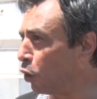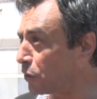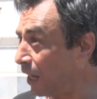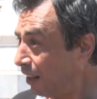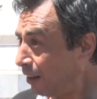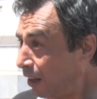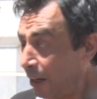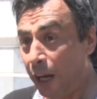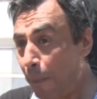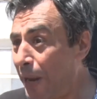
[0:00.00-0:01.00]
فرصه
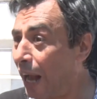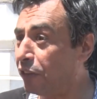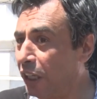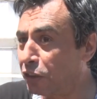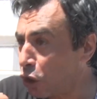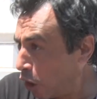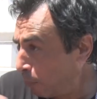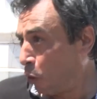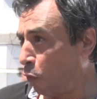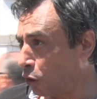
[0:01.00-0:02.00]
يحب يعطي
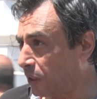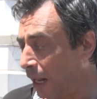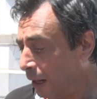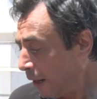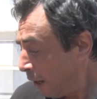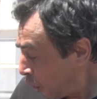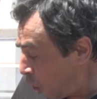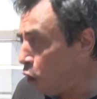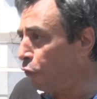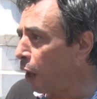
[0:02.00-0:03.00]
لتجربته فرصه
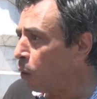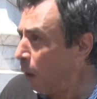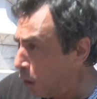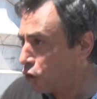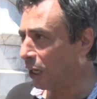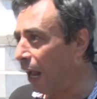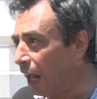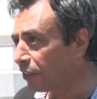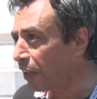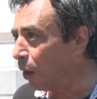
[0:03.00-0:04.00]
يخفق
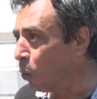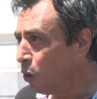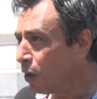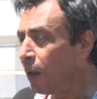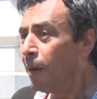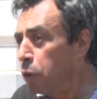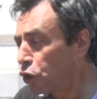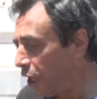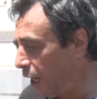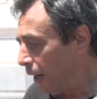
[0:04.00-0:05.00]
ويصلح اخطائه
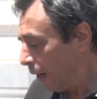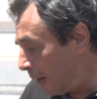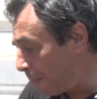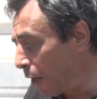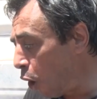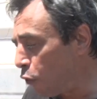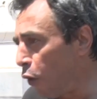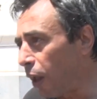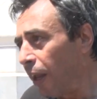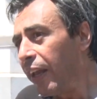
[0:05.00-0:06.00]
مش لما
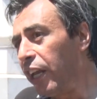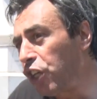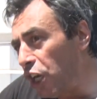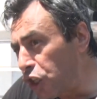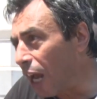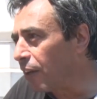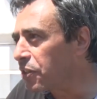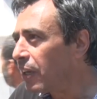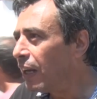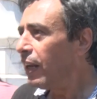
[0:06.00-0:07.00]
يخفق يجي
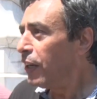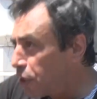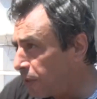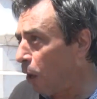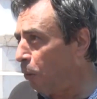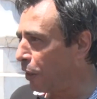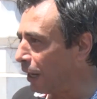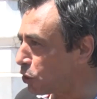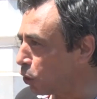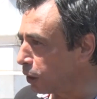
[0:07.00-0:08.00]
شخص يستحوذ
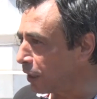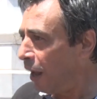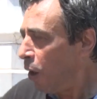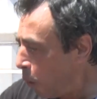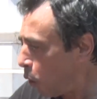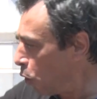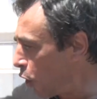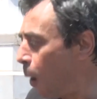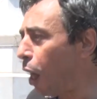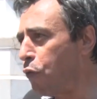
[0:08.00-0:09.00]
على السلطه
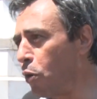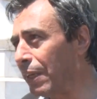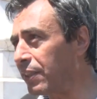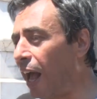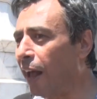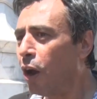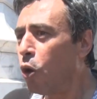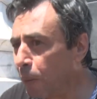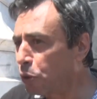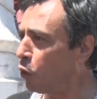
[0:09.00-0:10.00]
ويقول نوقفوا المسار
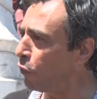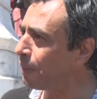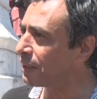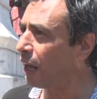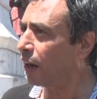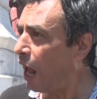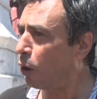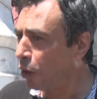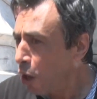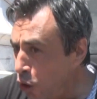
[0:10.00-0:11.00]
ونمشيو في مسار
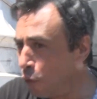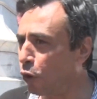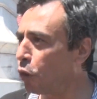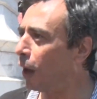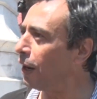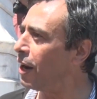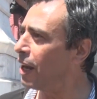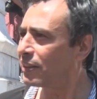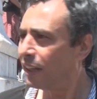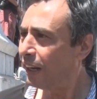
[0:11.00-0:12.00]
اخر يفرضوا على
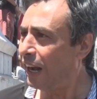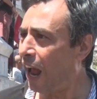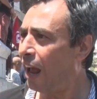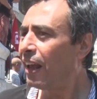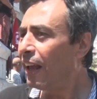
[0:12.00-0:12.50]
الناس لا